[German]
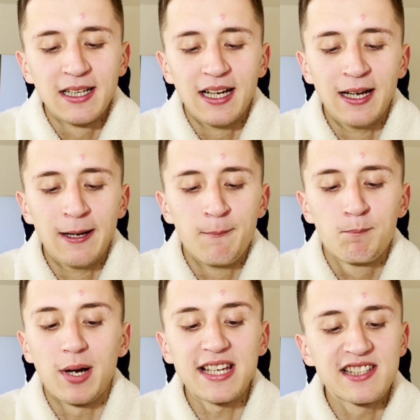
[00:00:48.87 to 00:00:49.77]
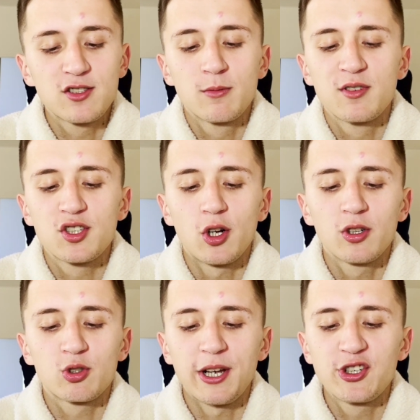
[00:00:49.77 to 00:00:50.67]
Ähm, passend zum
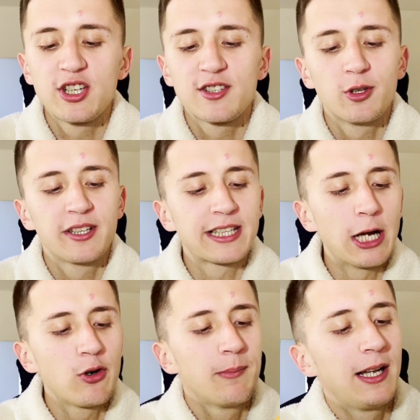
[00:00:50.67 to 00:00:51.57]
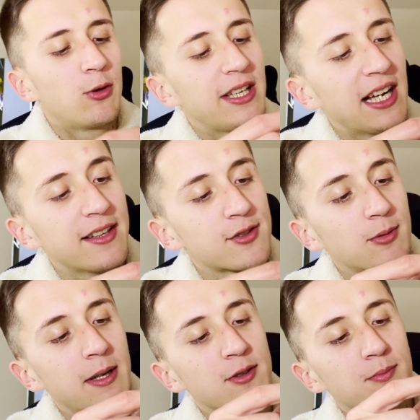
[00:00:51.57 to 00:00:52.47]
Sol Crunchy Salted Caramel, auch hier alles
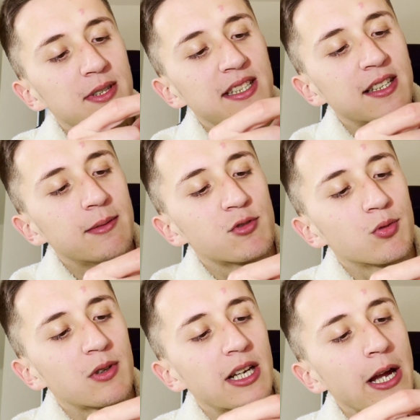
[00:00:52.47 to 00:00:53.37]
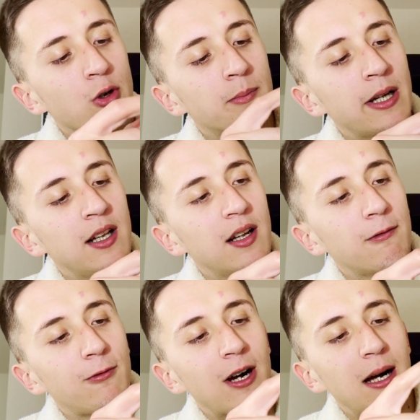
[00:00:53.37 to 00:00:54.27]
nochmal so ein bisschen in so einem
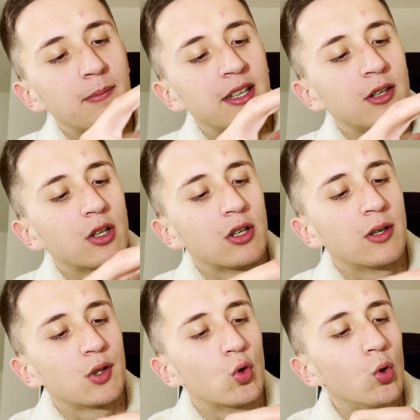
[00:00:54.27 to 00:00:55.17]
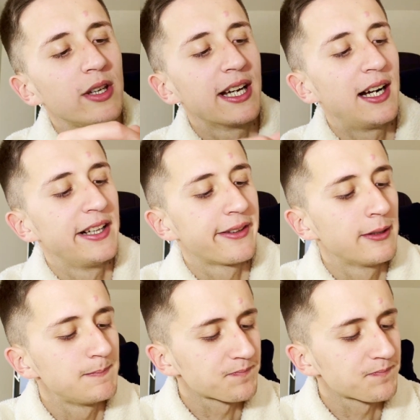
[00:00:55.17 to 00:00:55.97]
caramelfarbenen äh, Ton gehalten.